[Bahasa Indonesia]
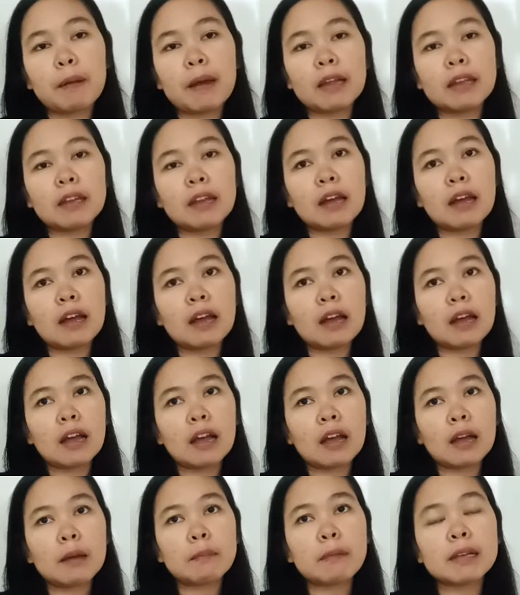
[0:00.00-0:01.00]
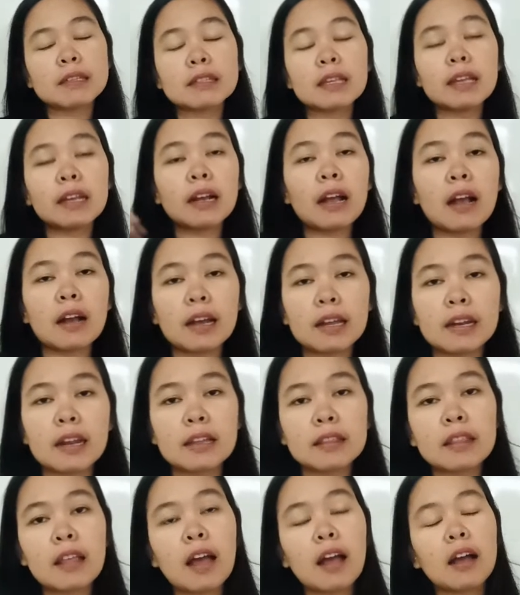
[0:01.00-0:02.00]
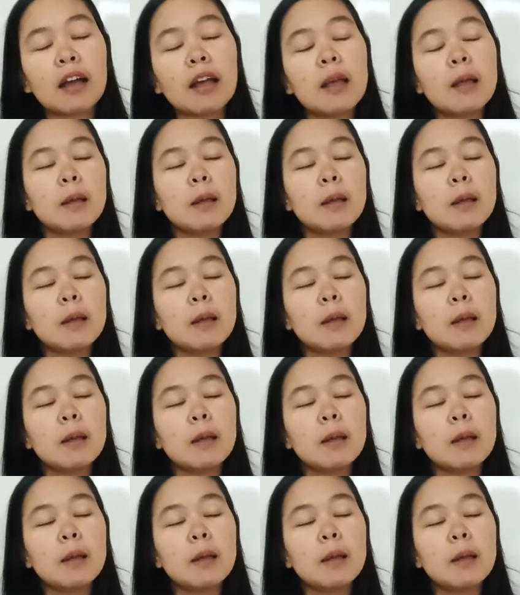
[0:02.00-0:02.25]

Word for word: pada masa yang akan datang.